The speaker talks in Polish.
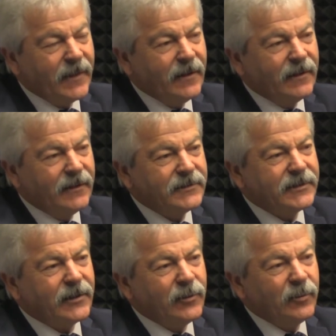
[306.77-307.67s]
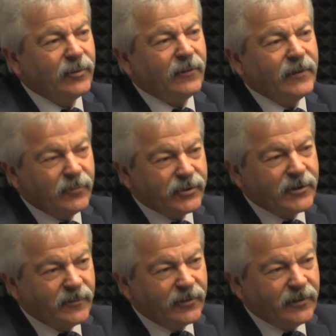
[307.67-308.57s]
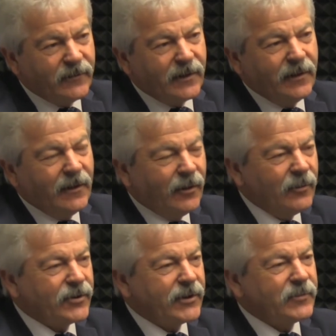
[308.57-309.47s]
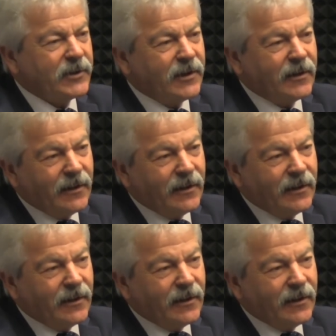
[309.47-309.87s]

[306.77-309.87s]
no z terenu budowy i musieliśmy od nowa ogłaszać przetarg,